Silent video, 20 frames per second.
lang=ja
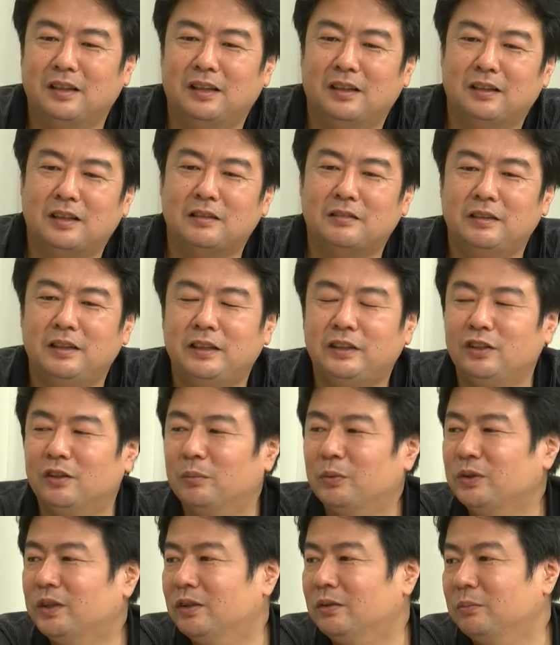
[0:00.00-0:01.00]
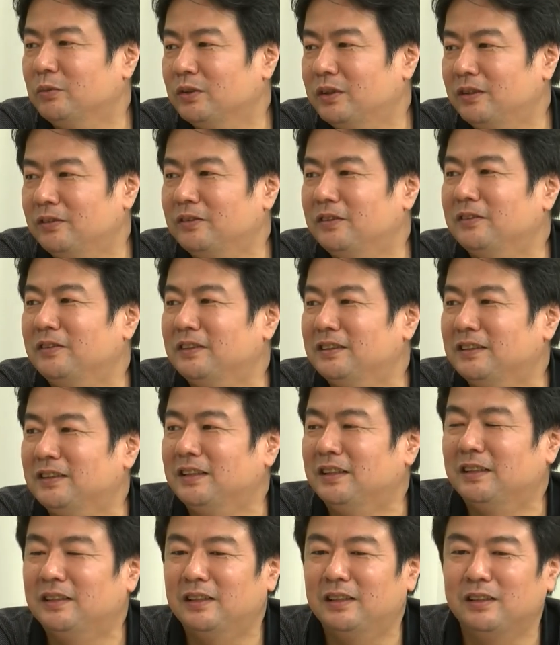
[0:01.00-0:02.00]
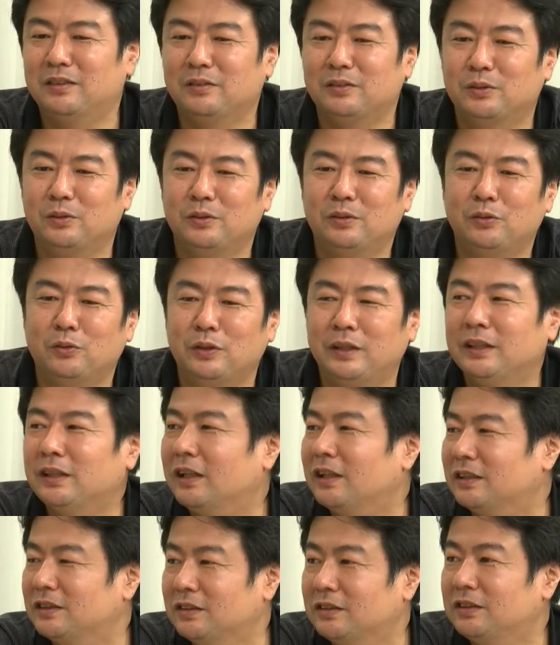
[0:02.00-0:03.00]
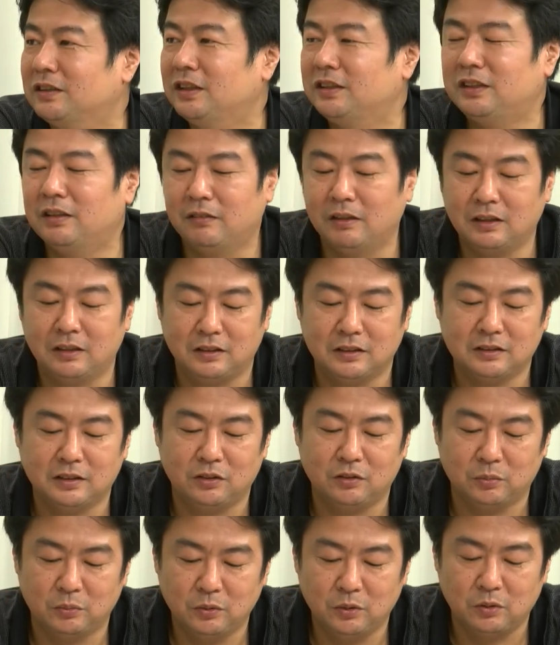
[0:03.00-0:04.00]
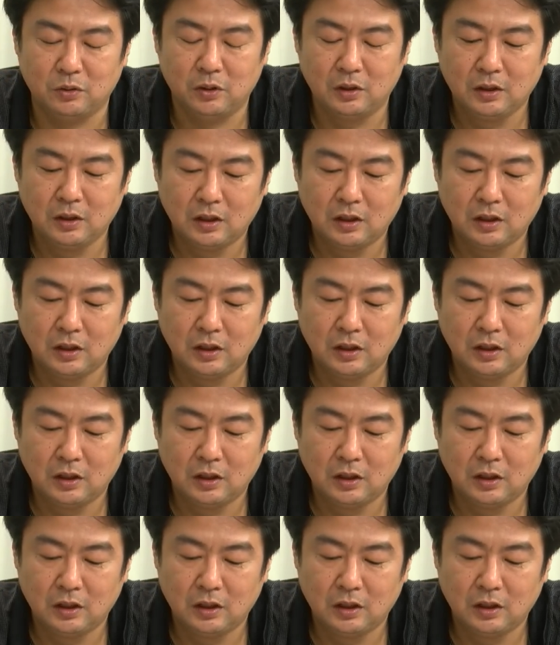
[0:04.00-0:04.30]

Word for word: が核兵器のボタンを持ってるというです、ね、そうあのそういう4年間が続いてきたわけですけども、はい、